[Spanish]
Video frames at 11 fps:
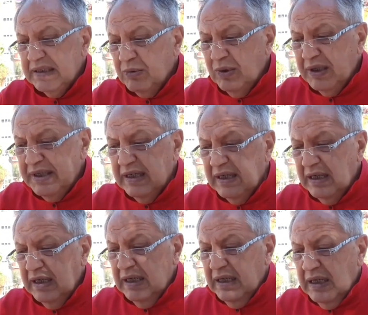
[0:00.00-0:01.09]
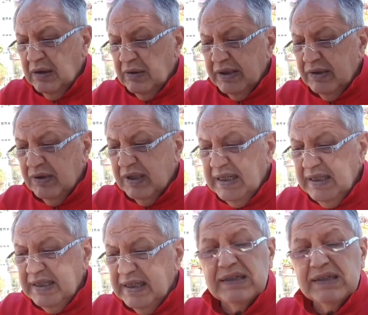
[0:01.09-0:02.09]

A cualquiera a cualquier hora del día